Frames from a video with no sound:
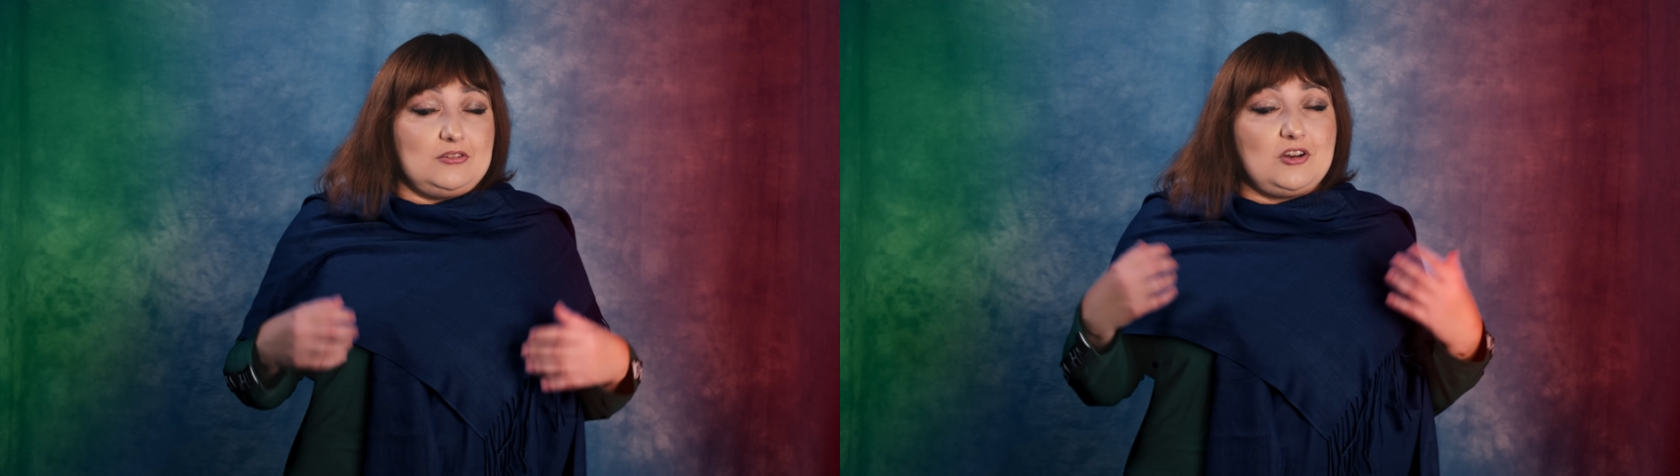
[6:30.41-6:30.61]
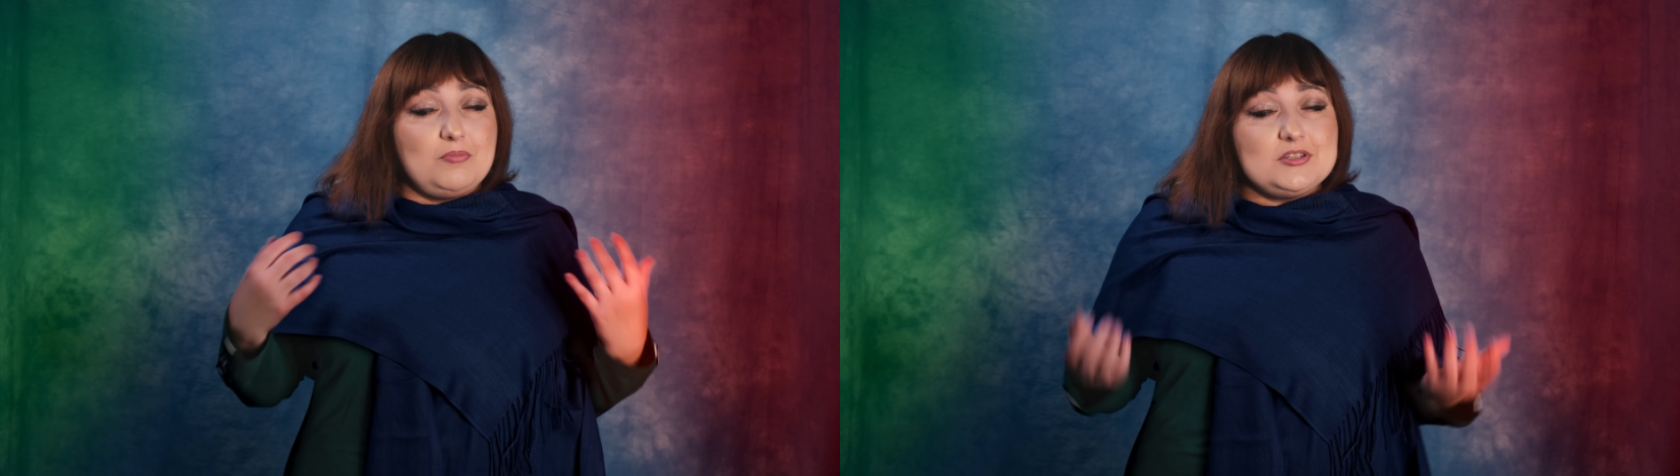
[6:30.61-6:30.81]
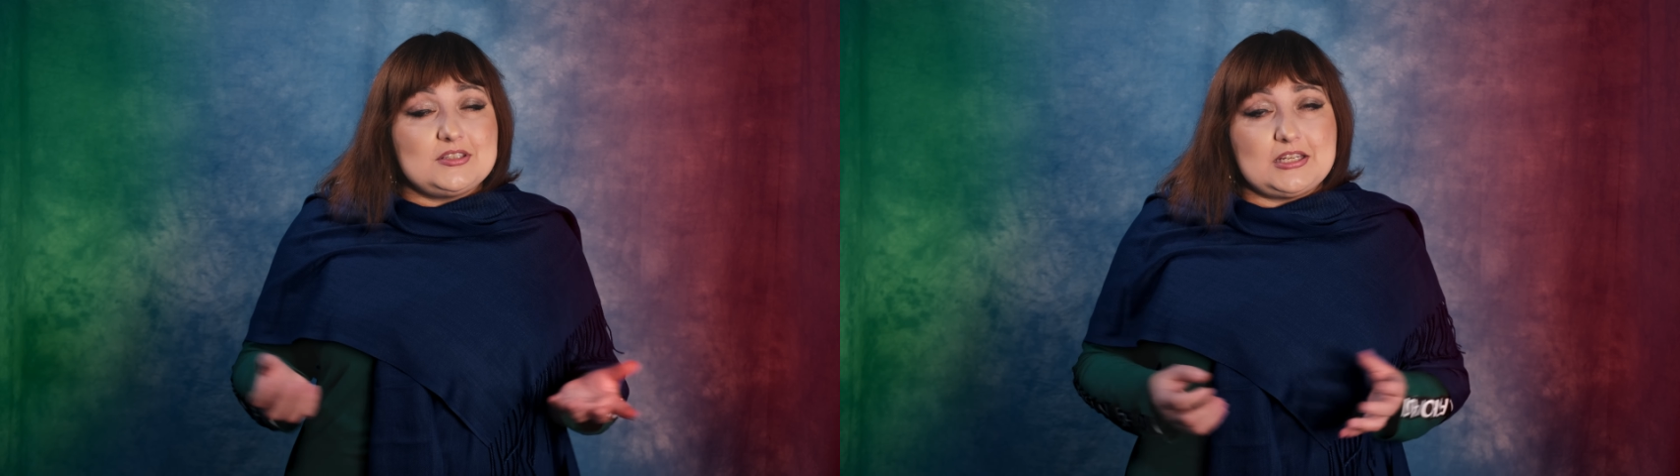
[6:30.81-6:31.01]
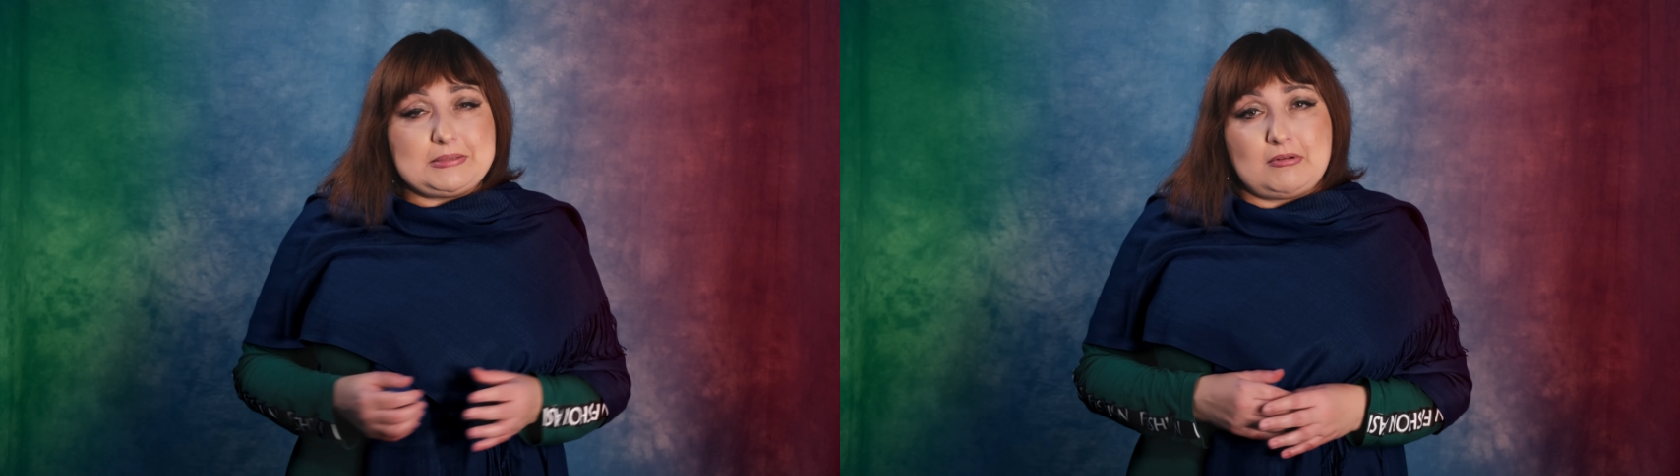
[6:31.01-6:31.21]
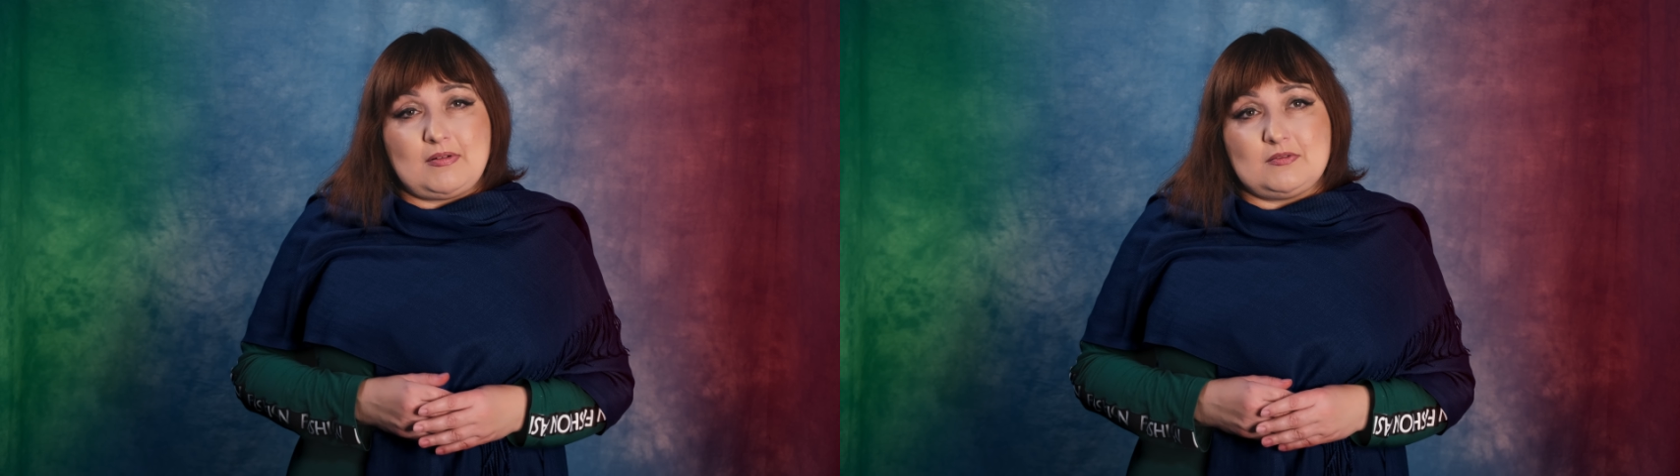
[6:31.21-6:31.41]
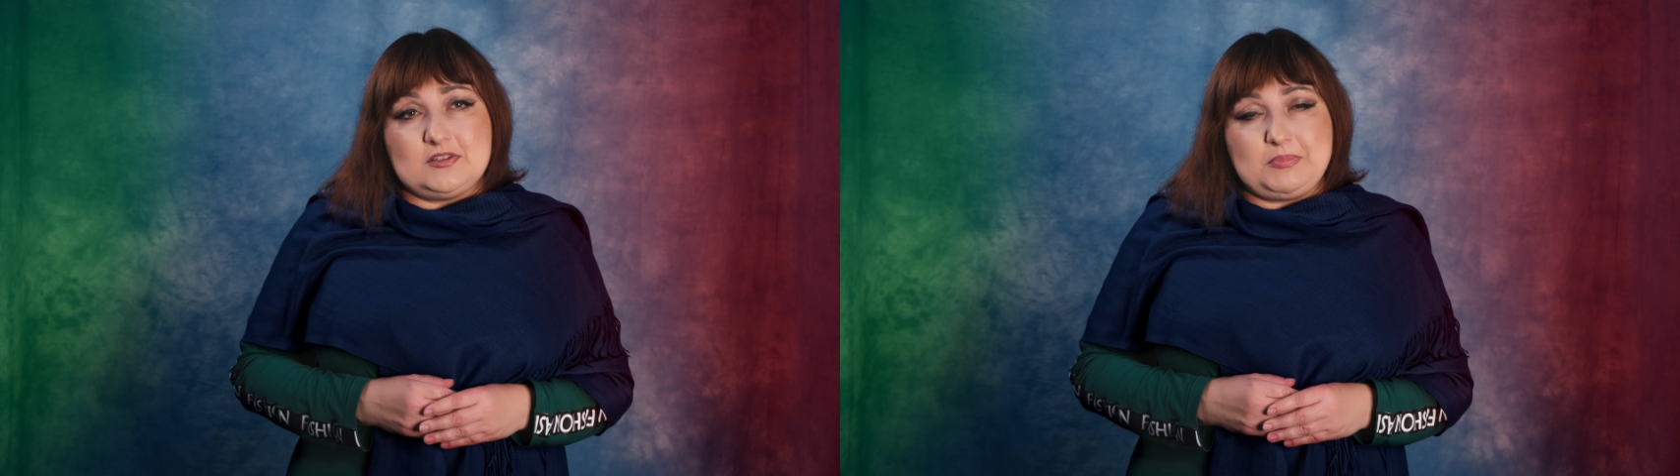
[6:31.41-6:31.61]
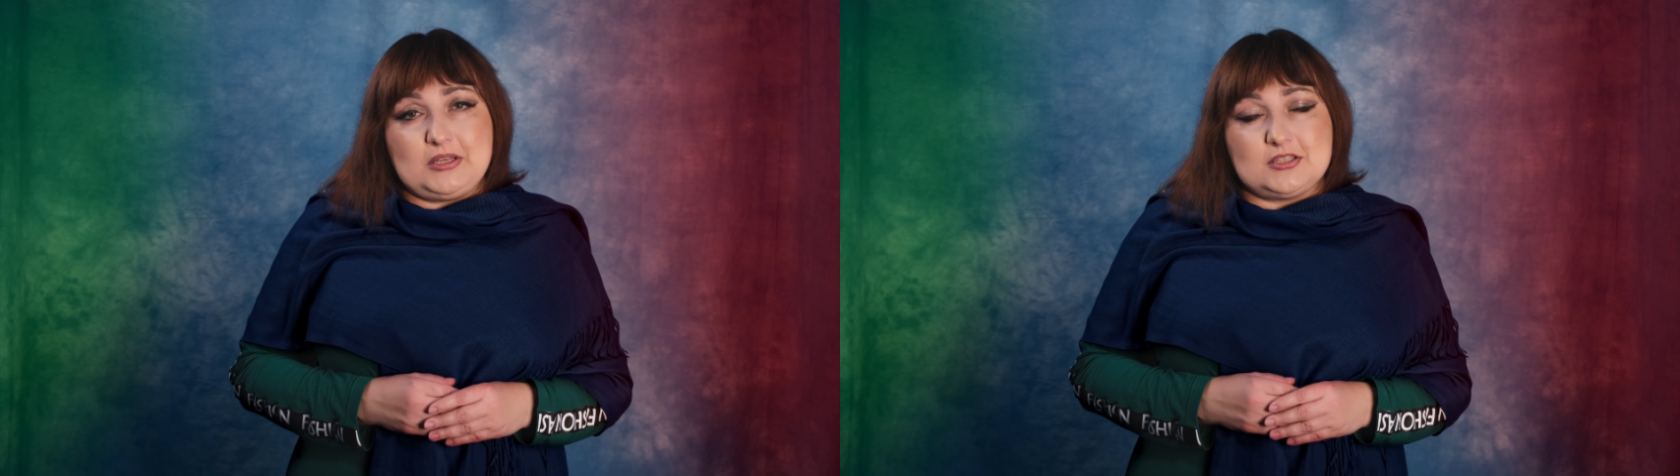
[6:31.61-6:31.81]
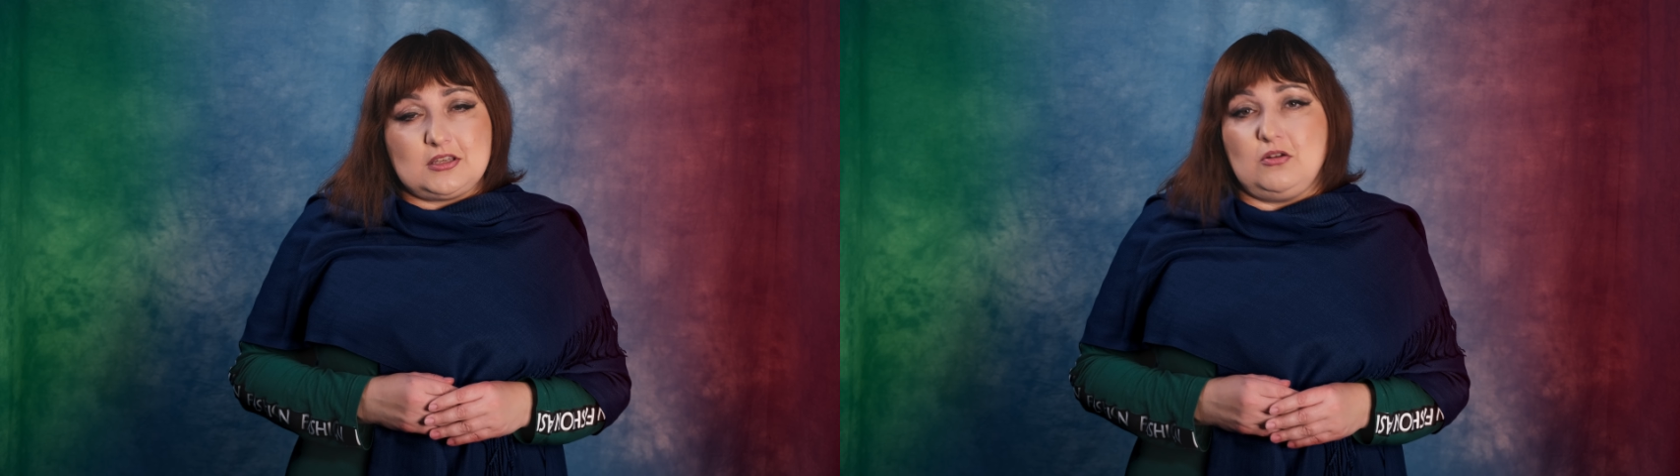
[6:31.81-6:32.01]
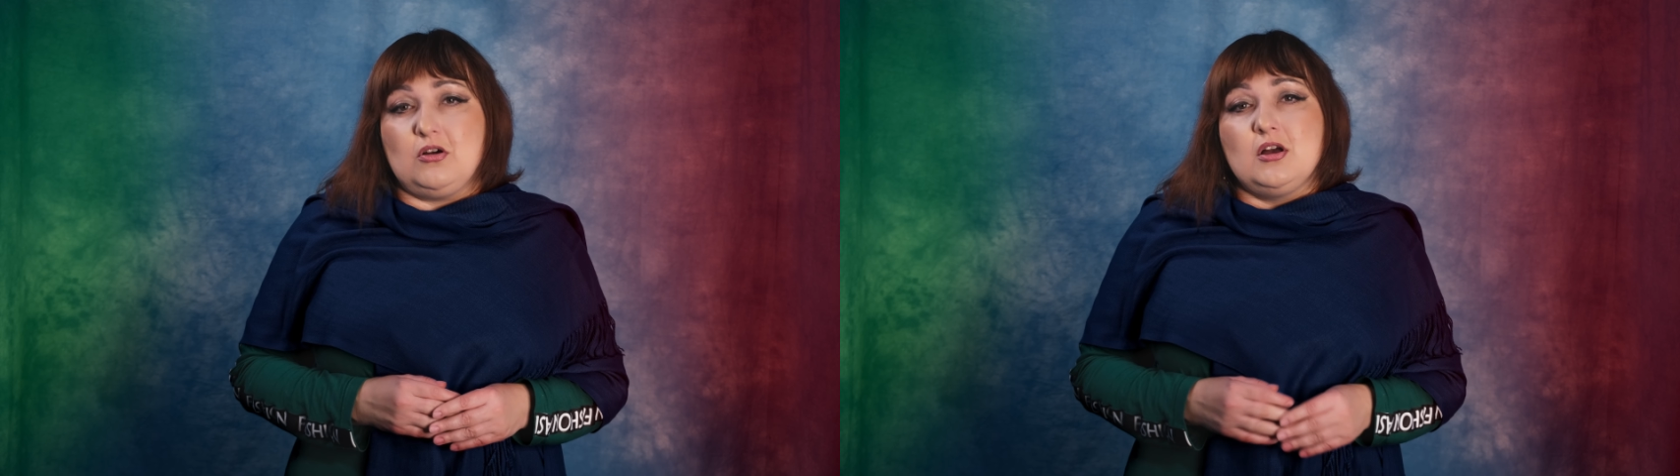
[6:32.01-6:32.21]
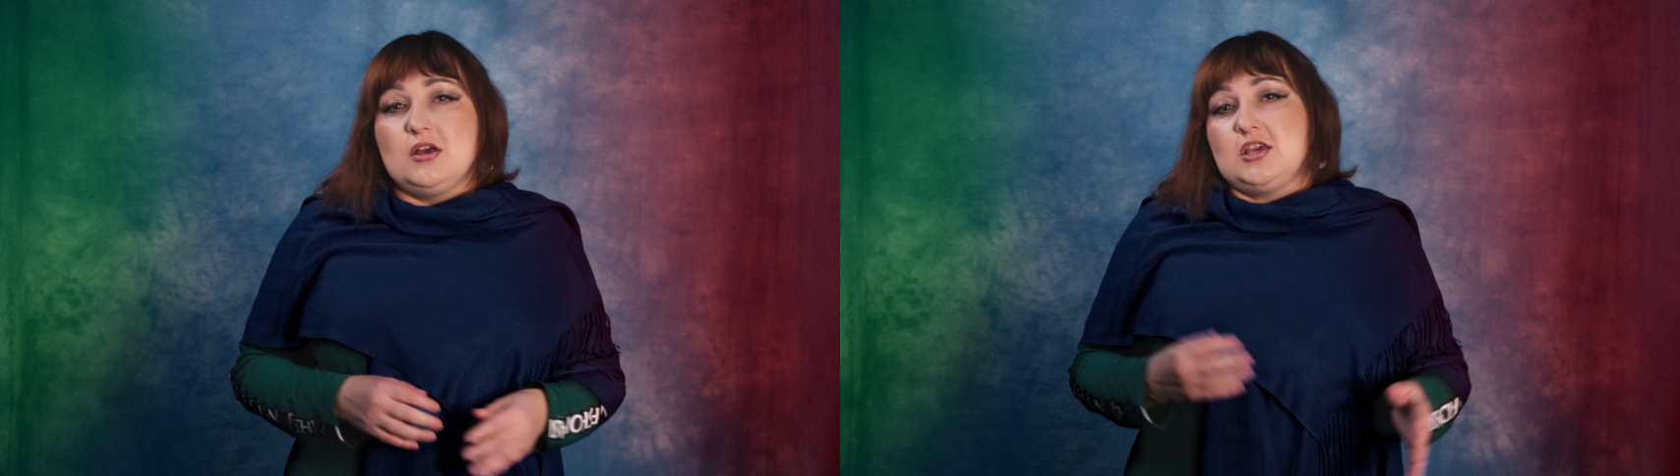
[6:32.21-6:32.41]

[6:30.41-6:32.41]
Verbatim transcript: ogromny Stanisława Wyspiańskiego